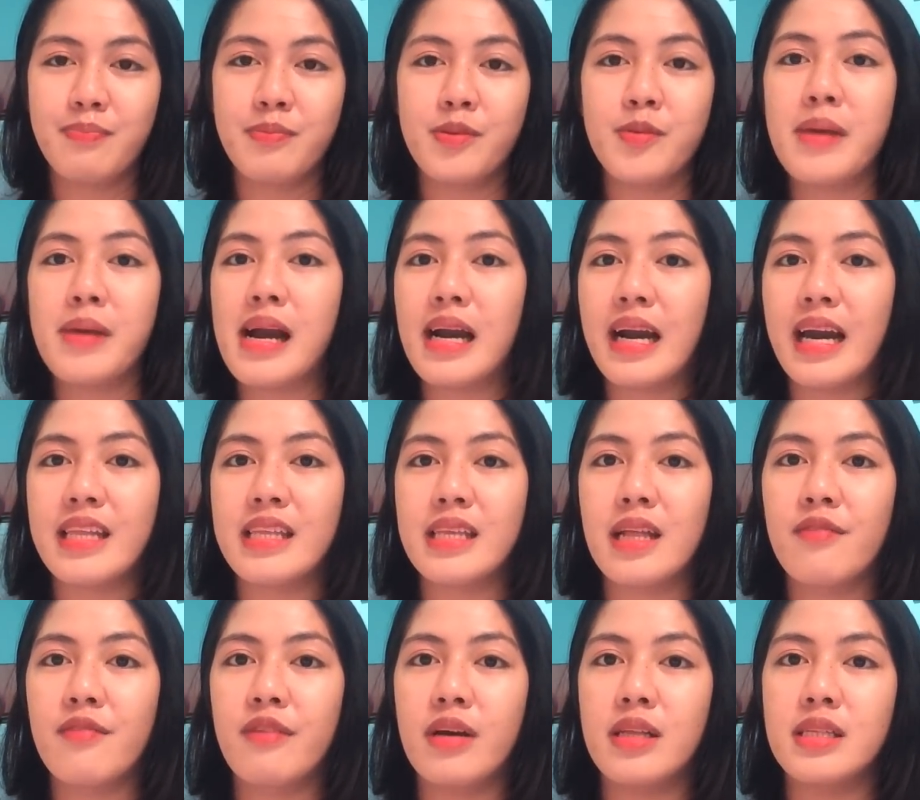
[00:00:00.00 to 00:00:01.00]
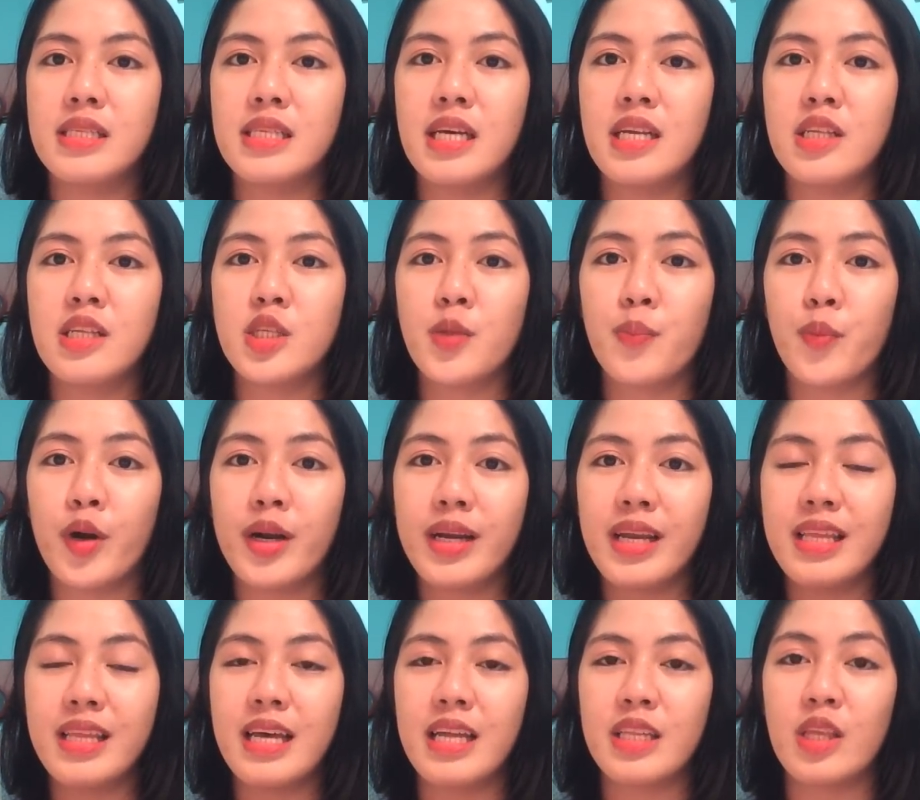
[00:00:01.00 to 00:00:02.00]
yung mga Katniel fans, sana
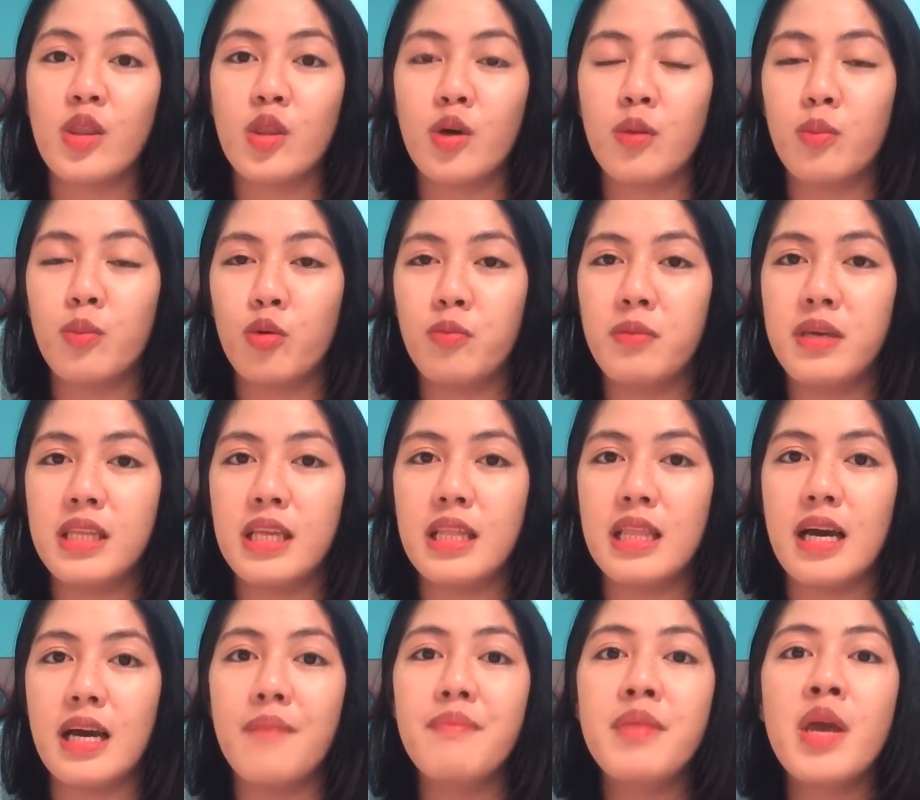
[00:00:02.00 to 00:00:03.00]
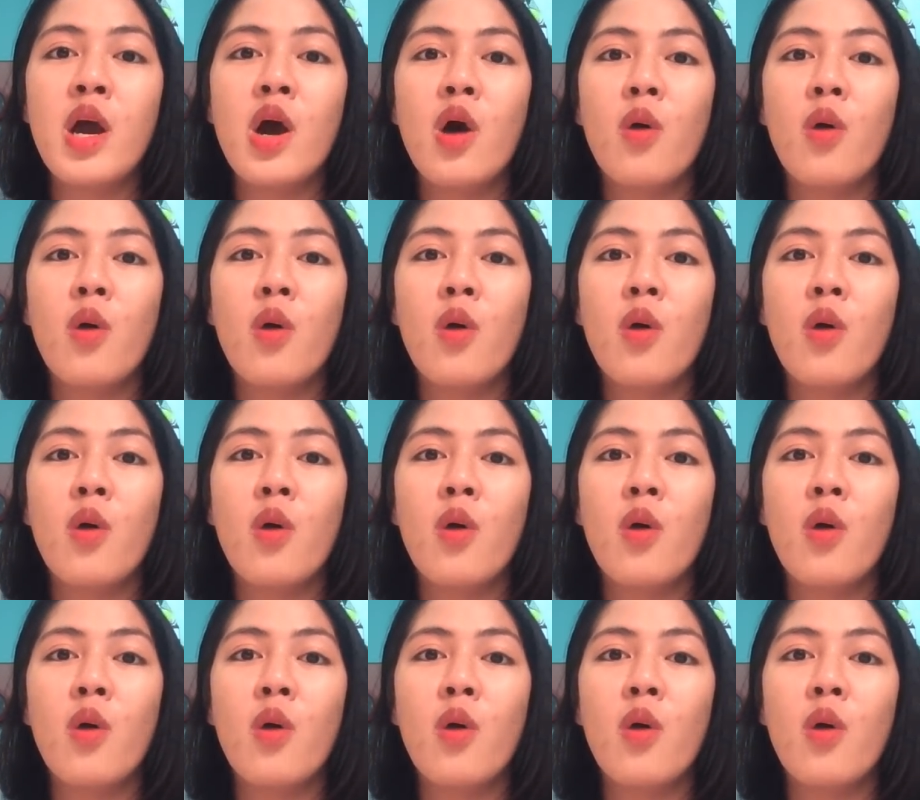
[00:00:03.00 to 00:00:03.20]
supportahan natin tong movie nila.